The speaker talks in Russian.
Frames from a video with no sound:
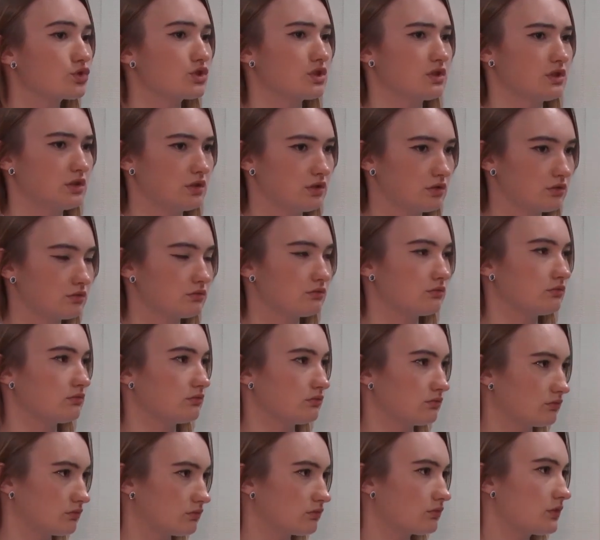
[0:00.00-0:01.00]
уже
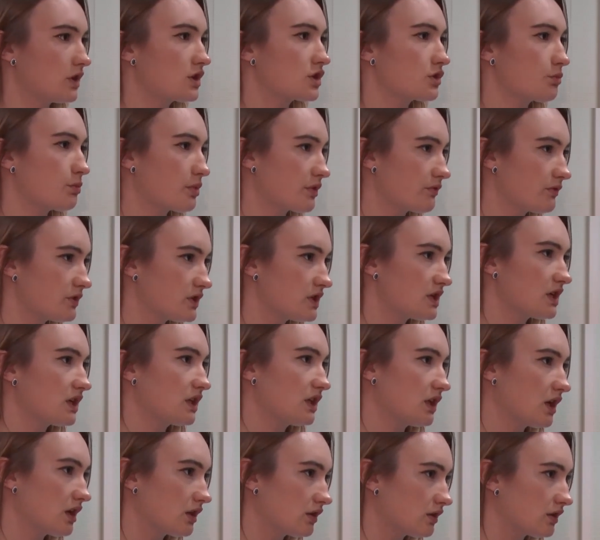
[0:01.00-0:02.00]
даже
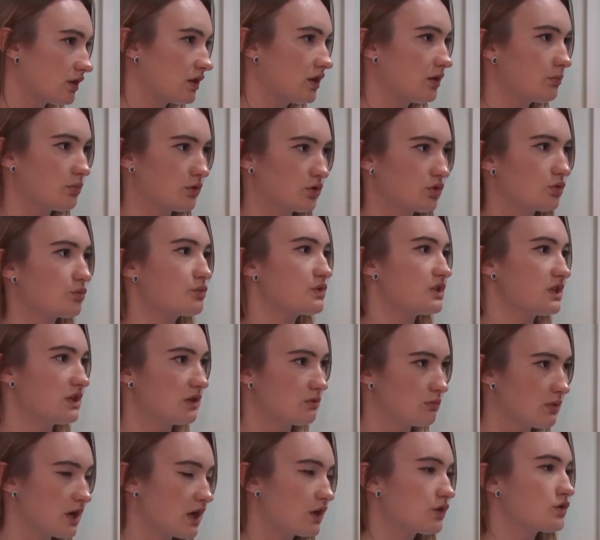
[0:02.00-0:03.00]
профессионалы, они потом
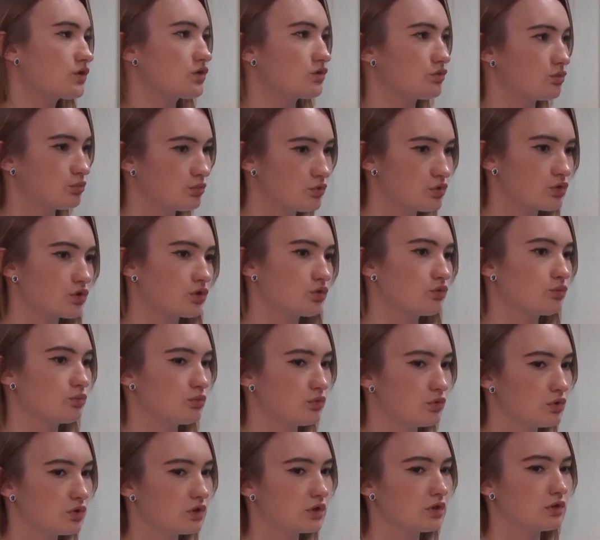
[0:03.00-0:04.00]
занимаются
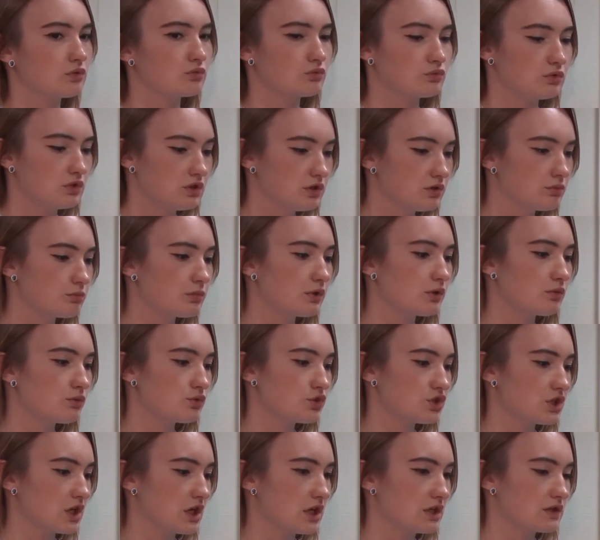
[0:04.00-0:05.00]
упорно-упорно, у них
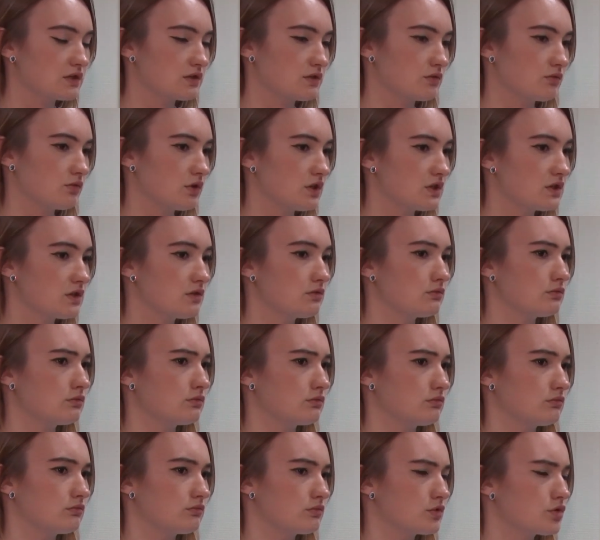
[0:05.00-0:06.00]
получается. Но если
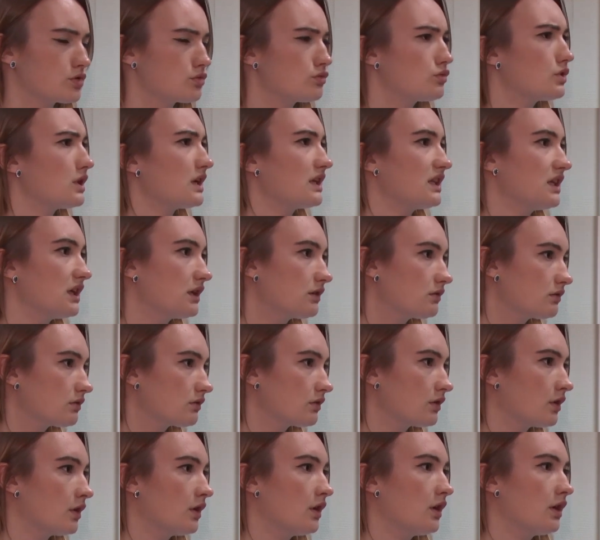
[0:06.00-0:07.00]
слуха нет,
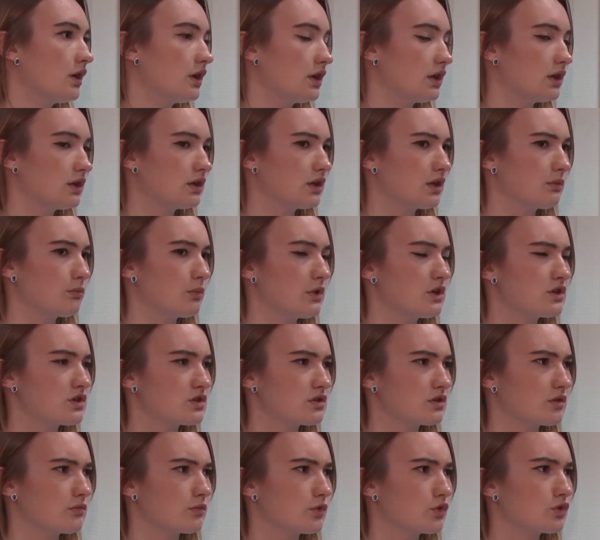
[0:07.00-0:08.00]
это опять
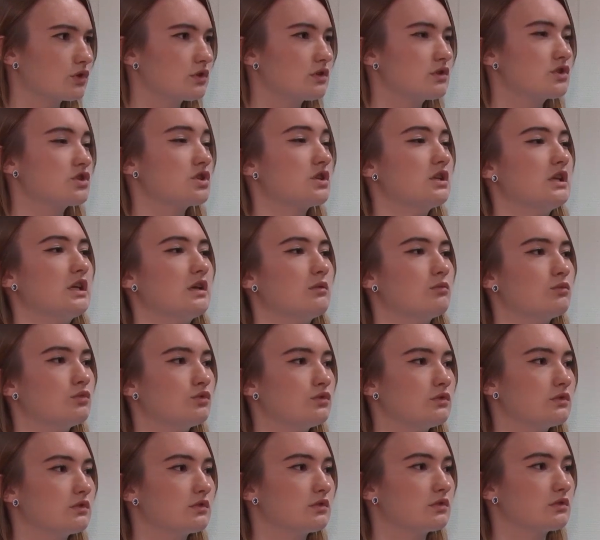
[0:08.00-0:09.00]
же намного тяжелее
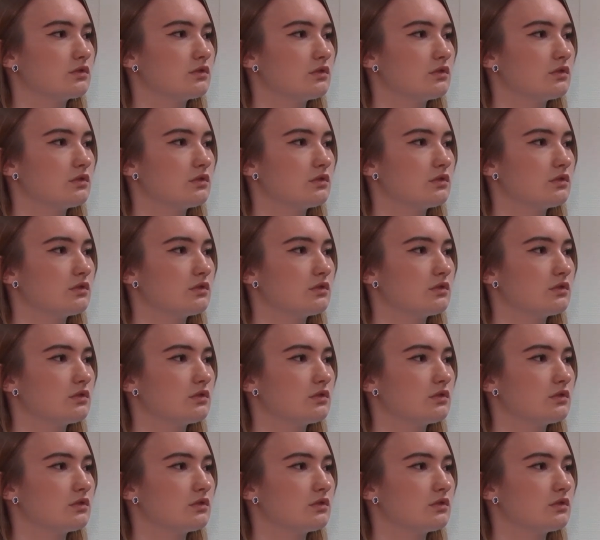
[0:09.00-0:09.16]
будет.